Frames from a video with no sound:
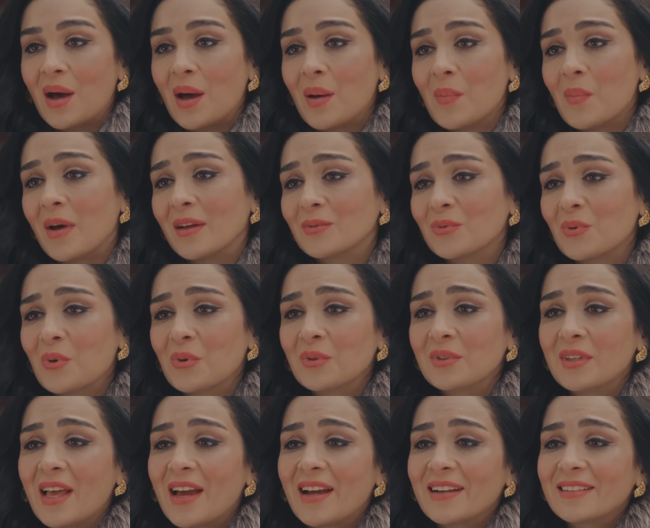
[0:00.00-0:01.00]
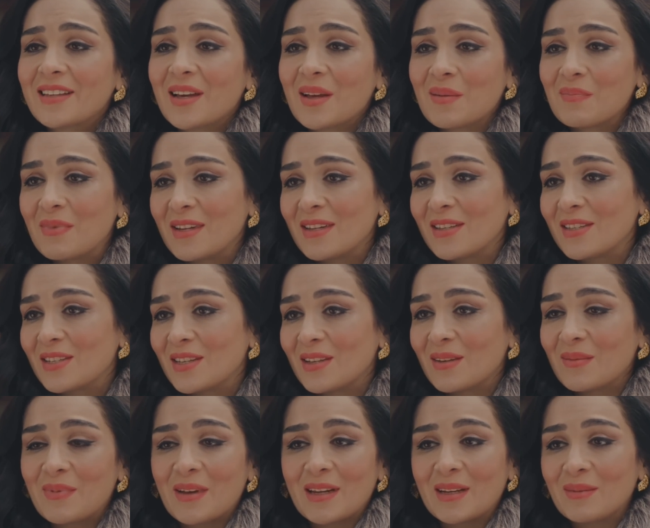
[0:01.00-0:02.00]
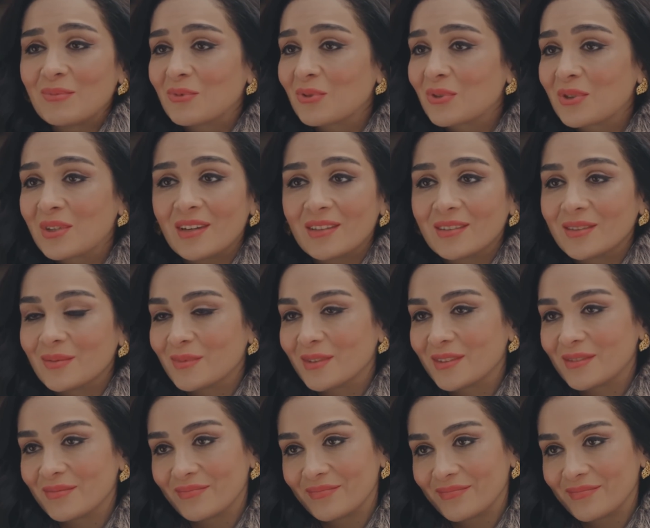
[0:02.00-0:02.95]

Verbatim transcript: Aman o nereden bileceği benim dükkanımı?